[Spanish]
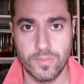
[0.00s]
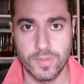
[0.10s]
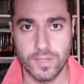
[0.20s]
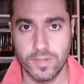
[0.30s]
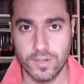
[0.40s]
como
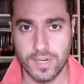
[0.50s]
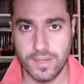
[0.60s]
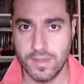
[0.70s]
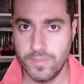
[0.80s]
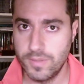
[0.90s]
tengo que
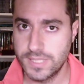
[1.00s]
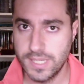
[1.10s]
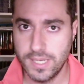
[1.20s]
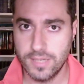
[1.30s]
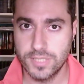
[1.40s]
organizarme una
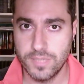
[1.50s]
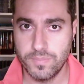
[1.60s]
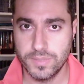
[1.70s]
serie de cosas,